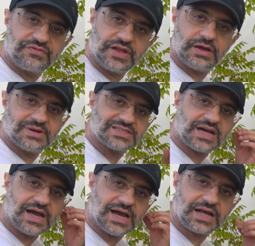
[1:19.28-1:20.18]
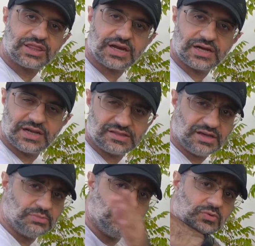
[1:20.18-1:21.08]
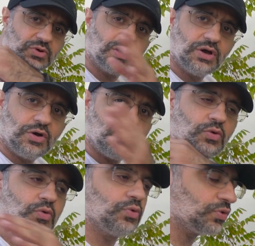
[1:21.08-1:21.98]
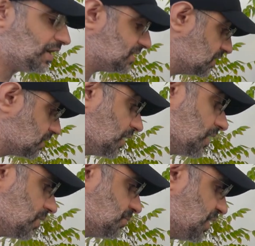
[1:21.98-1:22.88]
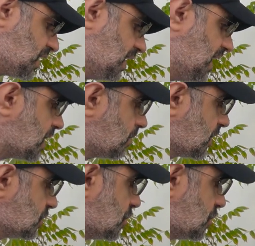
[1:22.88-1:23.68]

فيها مساحه اكثر انها تنمو وراح تنطلق بشكل اكبر ان